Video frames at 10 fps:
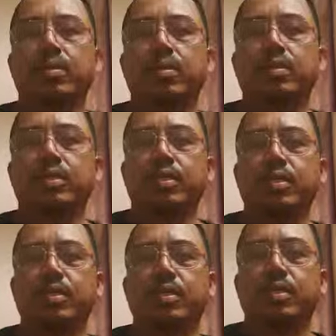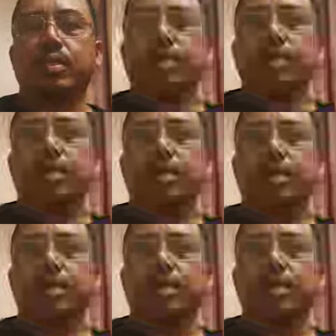Kasi kailangan
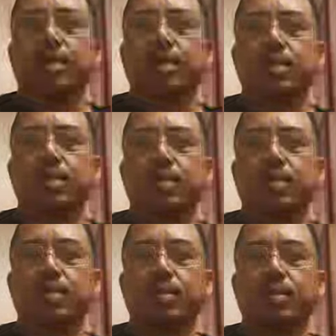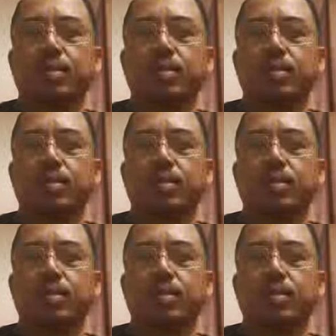din nating uh,